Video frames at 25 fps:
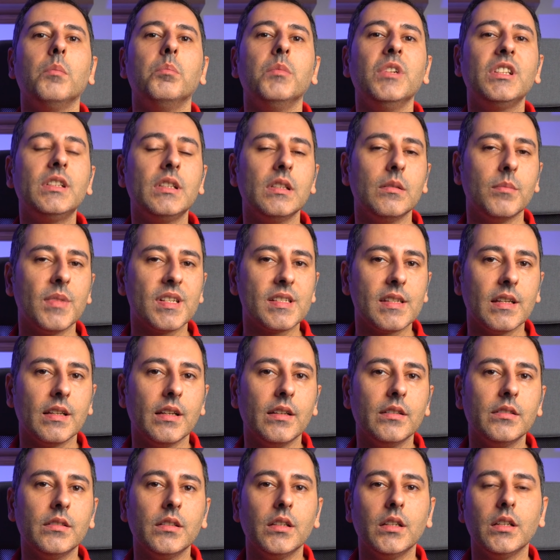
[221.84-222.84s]
مثل
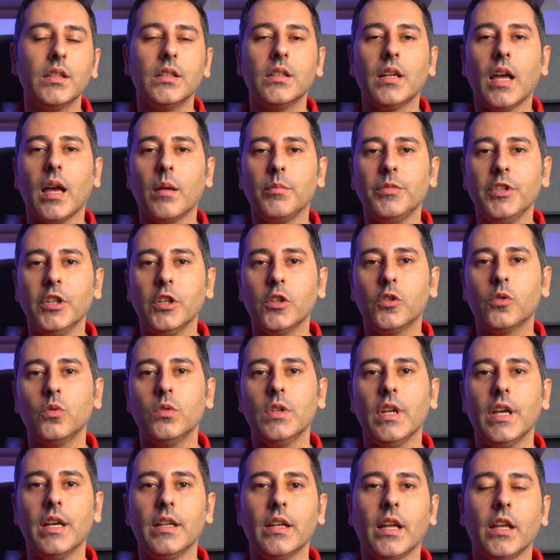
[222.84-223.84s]
مثلا عم يحكوا
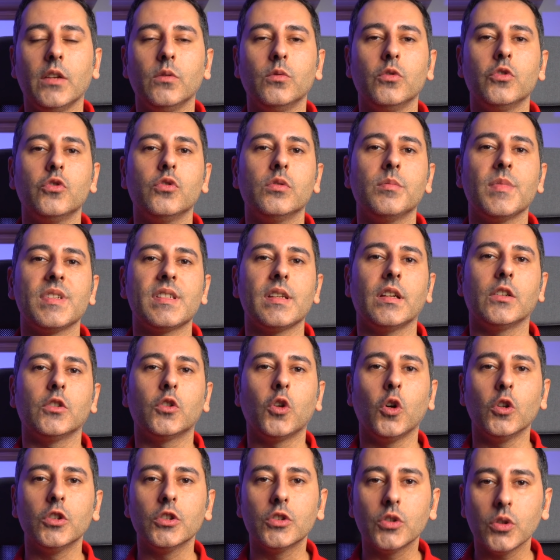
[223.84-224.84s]
الآن عن وجود مثلا
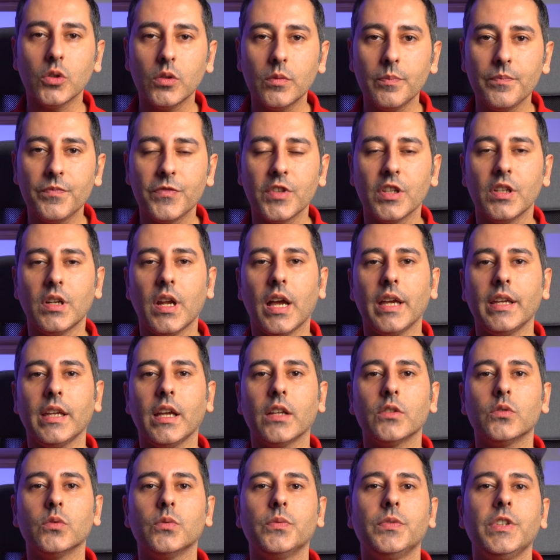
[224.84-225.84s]
كونتو راح
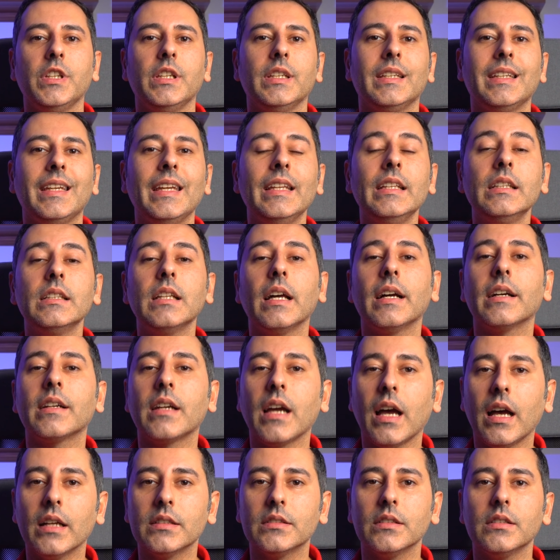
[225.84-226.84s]
يعطوا فيه كيندا
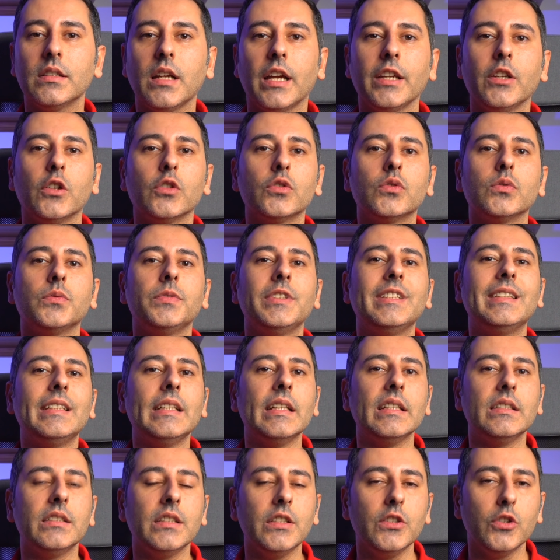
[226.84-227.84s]
كارتة راح يحطوا فيه
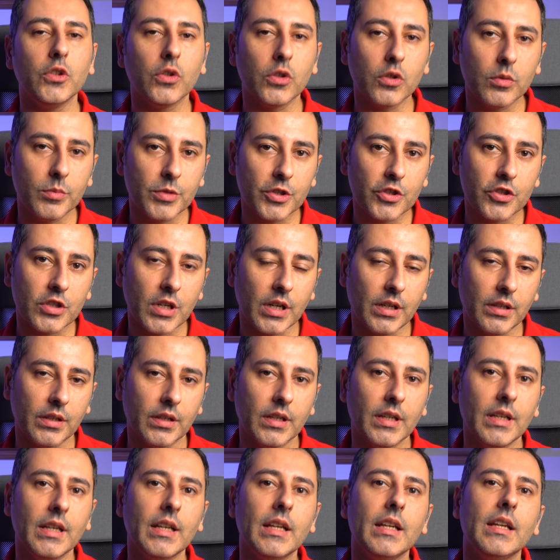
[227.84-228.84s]
30 يورو بالشهر
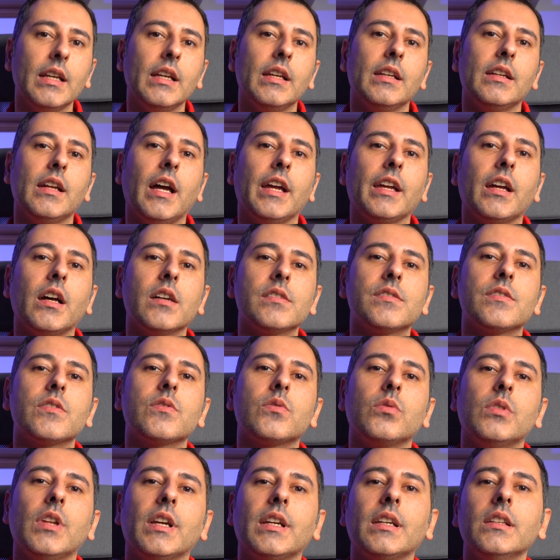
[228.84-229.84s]
راح
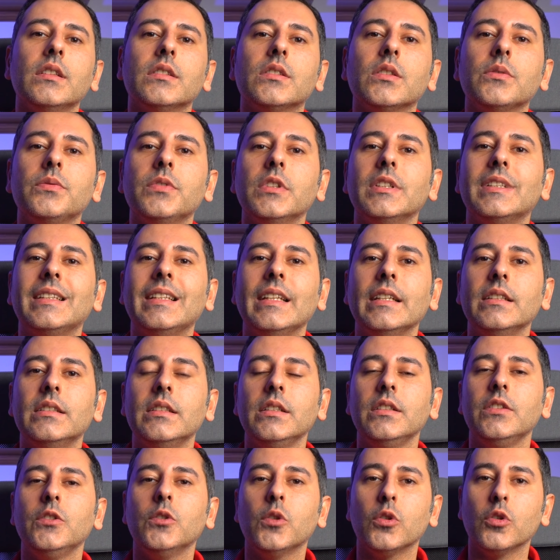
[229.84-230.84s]
يخصصوا لكل طفل
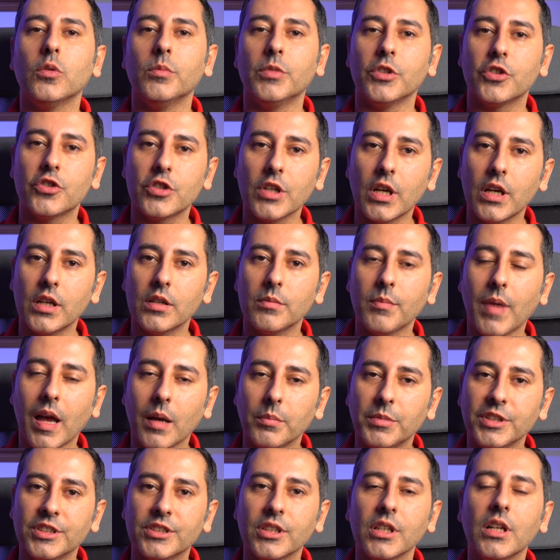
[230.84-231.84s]
30 يورو بالشهر مع
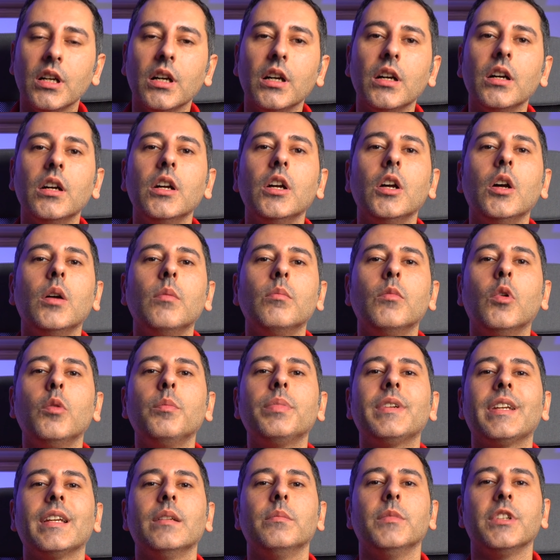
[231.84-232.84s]
بطاقة
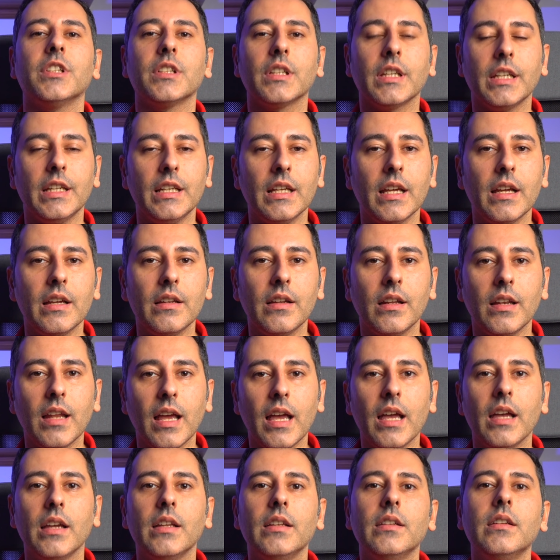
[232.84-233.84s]
ممكن من خلالها
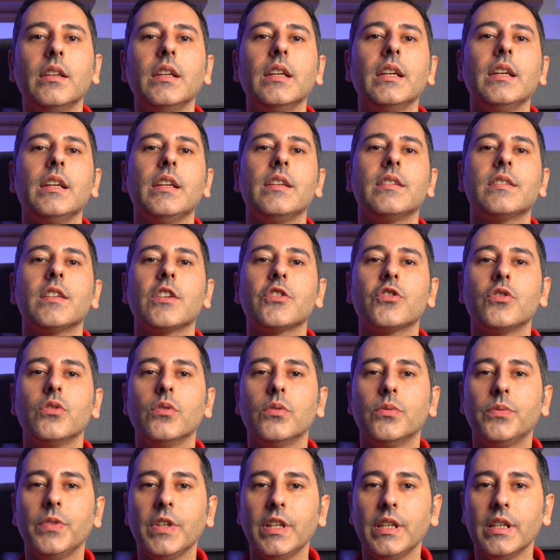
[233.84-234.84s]
الأهل
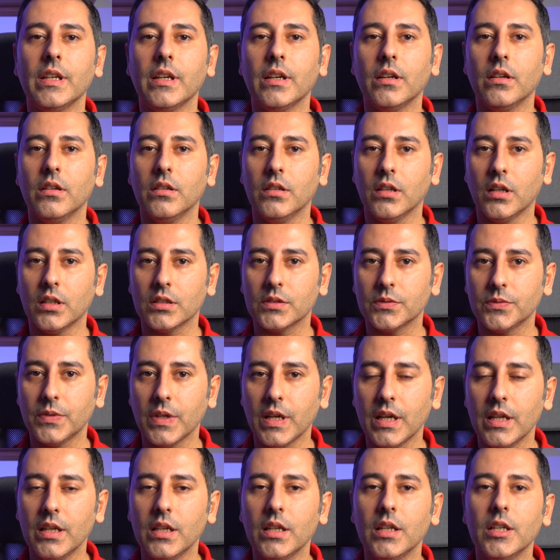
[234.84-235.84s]
يسجلوا فيها
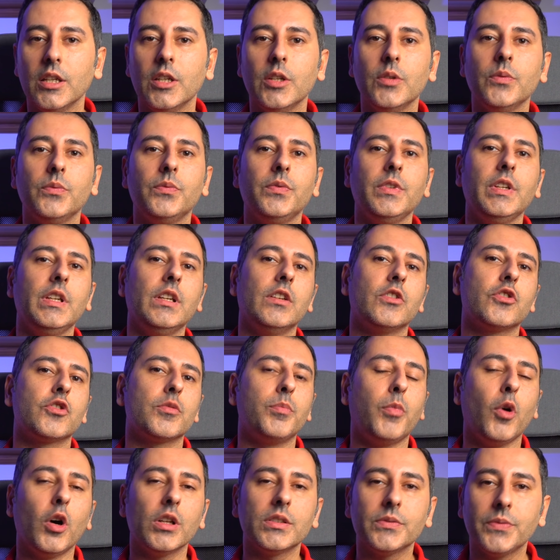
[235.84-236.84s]
الأطفال في
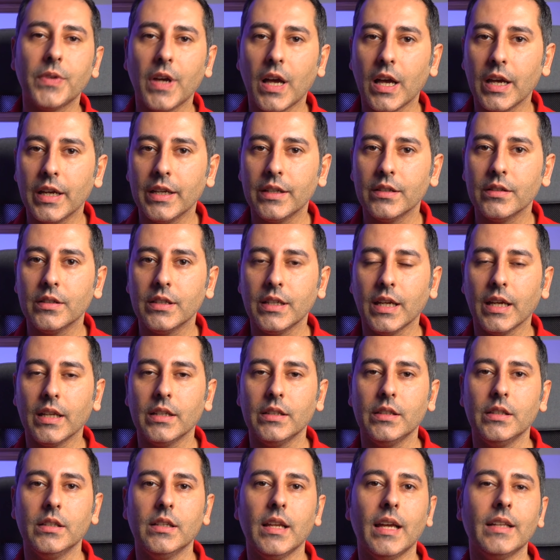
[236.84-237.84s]
شبوت في عينه
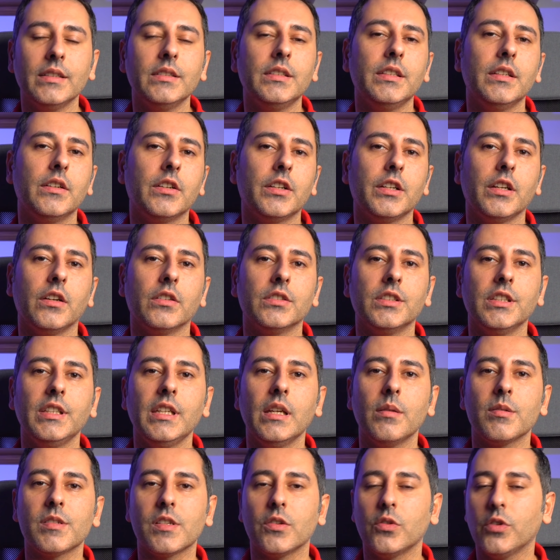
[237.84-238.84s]
يعني الأندية
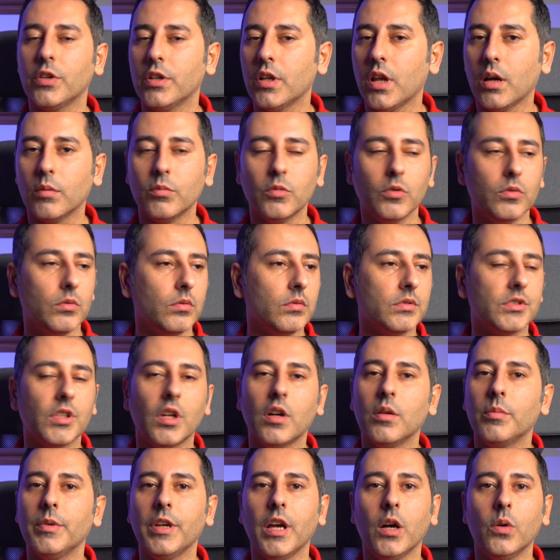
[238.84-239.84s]
الرياضية مثلا يروحوا يلعبوا
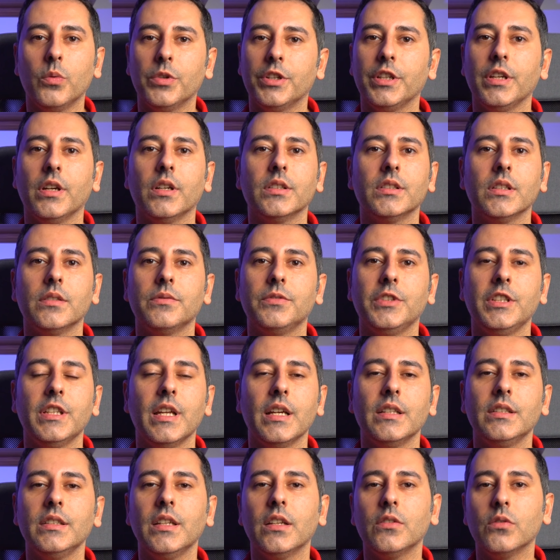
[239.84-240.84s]
طابة أو رياضة في
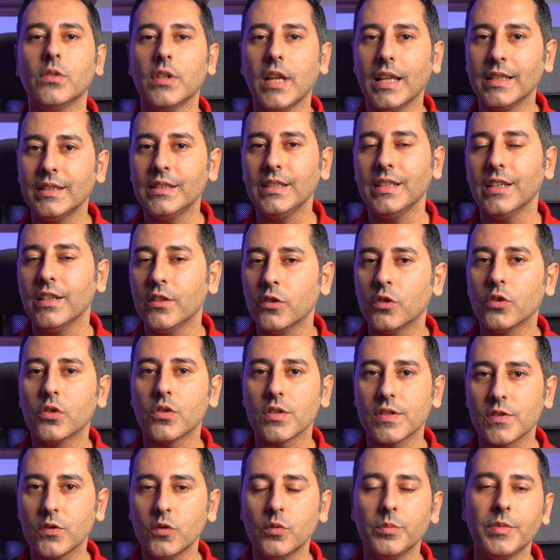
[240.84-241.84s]
نادي أنه الأندية لهم
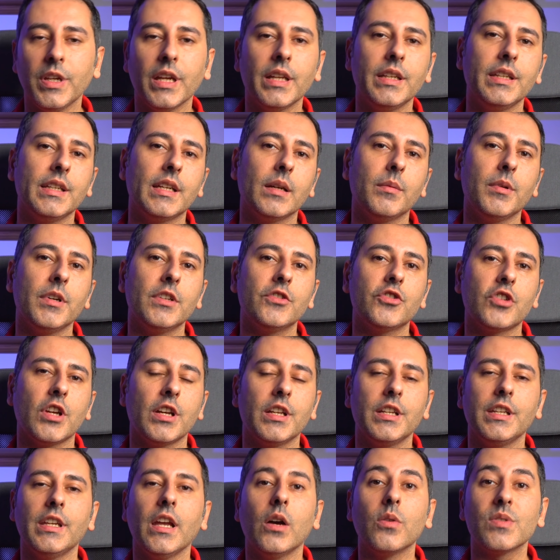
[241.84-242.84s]
رسوم يعني كمان
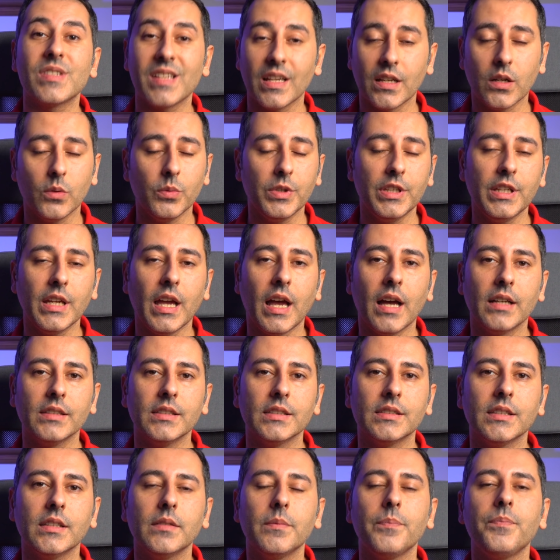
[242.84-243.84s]
شهرية أو سنوية
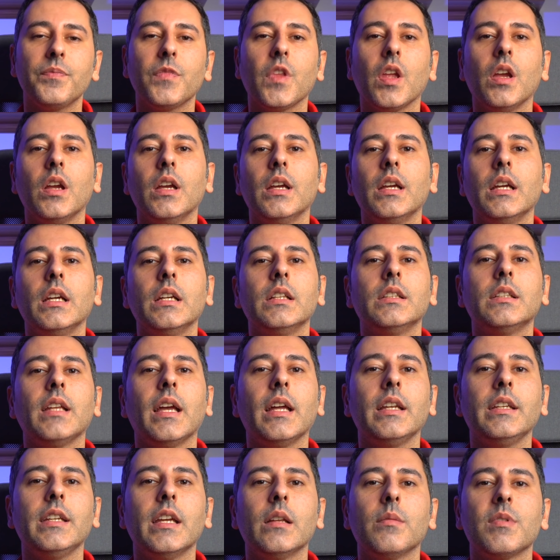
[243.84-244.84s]
عادة
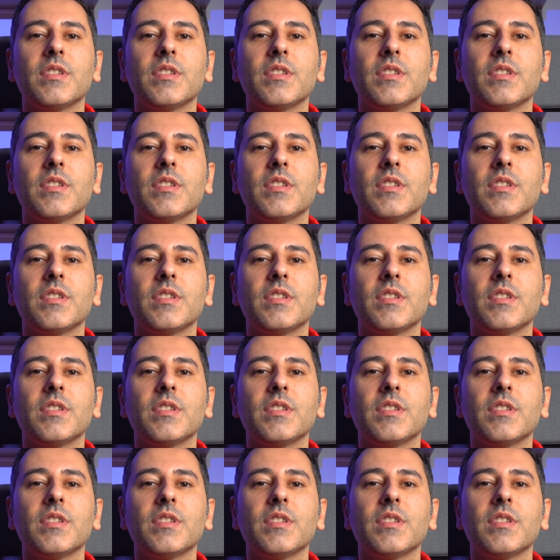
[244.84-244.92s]
ثانيا